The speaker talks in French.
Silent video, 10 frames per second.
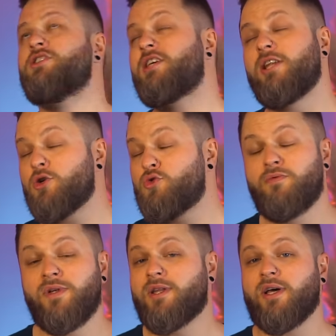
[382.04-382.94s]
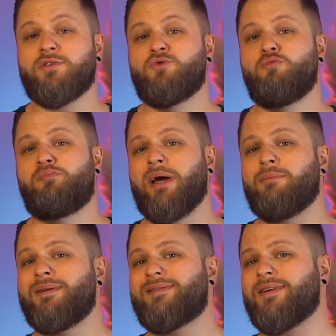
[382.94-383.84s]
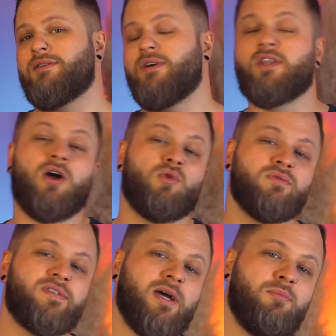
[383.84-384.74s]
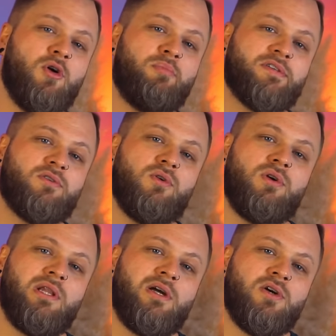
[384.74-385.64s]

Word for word: je dis qu'il a suivi les traces du père, mais ça devait être inconsciemment parce que